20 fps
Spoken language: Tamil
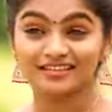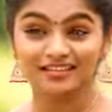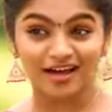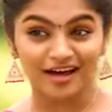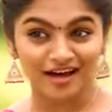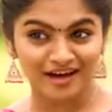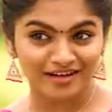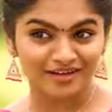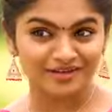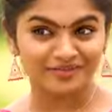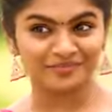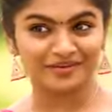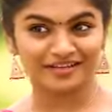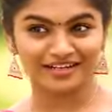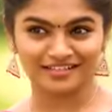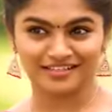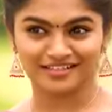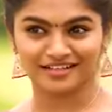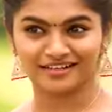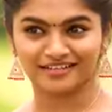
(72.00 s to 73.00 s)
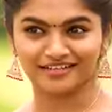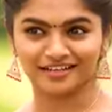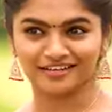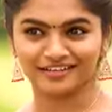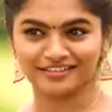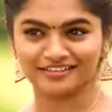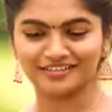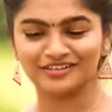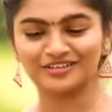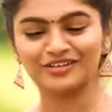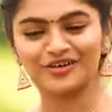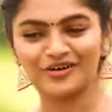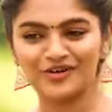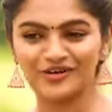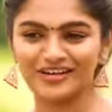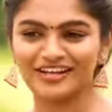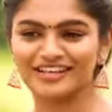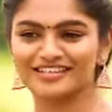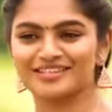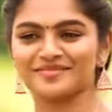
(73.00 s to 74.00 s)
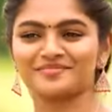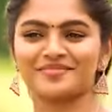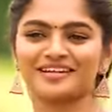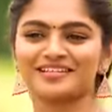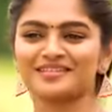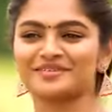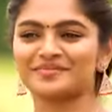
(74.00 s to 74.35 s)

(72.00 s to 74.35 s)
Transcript: இந்த ஆயிரம் பேர்ல செலக்ட் ஆகுறதுக்கு ஒரு எக்ஸாம்